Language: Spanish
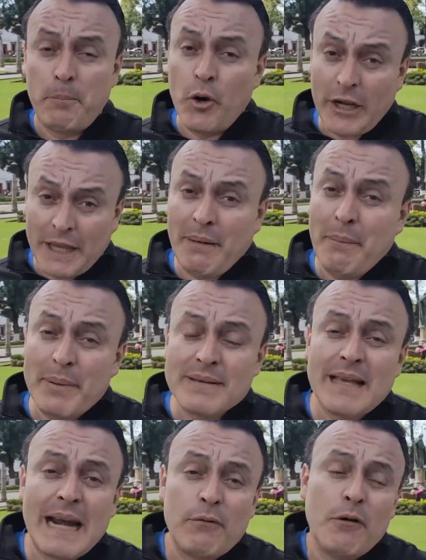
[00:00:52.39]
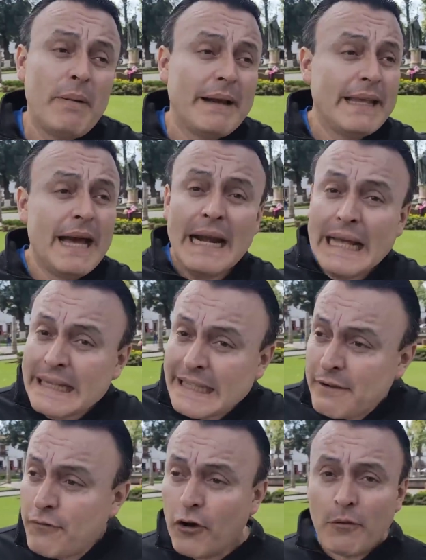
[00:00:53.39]
porque va a empezar a bombardear
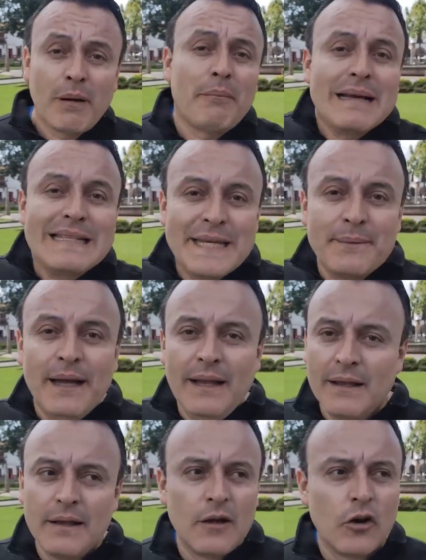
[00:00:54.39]
de forma masiva